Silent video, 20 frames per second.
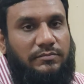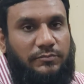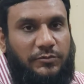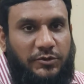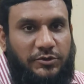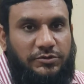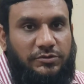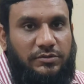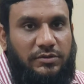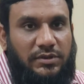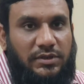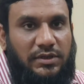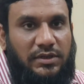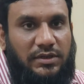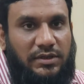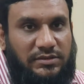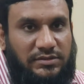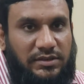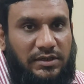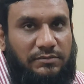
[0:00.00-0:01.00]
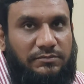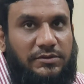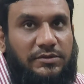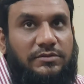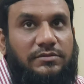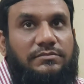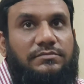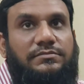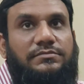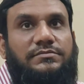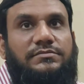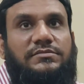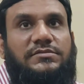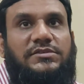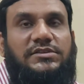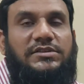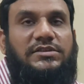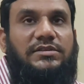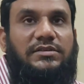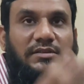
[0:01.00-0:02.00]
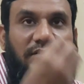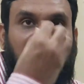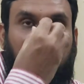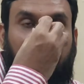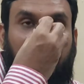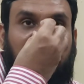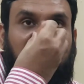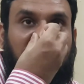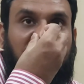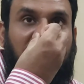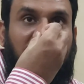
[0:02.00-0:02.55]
बहुत शुक्रिया असलकुम जी ये मैसेज